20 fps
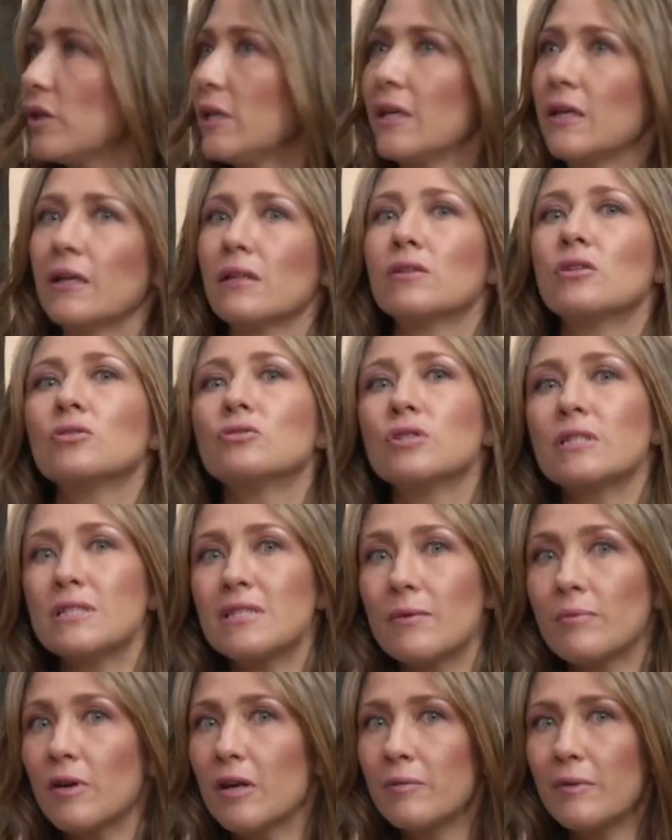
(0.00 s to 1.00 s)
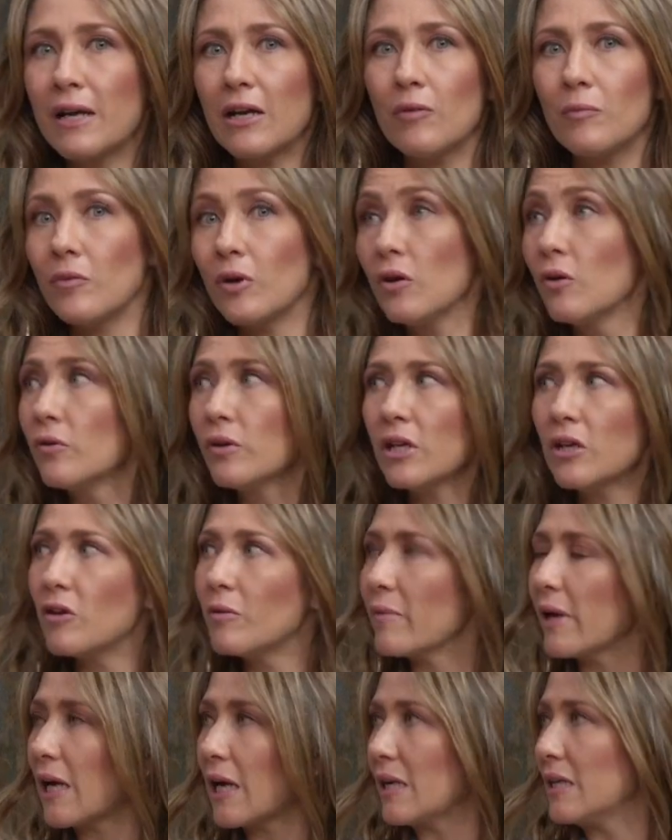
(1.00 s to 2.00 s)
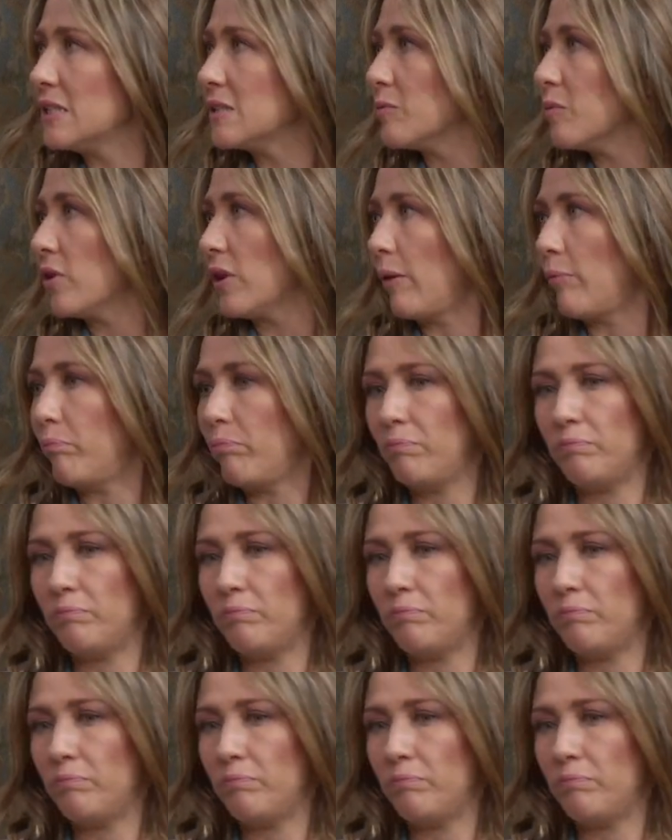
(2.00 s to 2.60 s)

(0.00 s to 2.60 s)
y que entonces se vuelva como el único mecanismo de...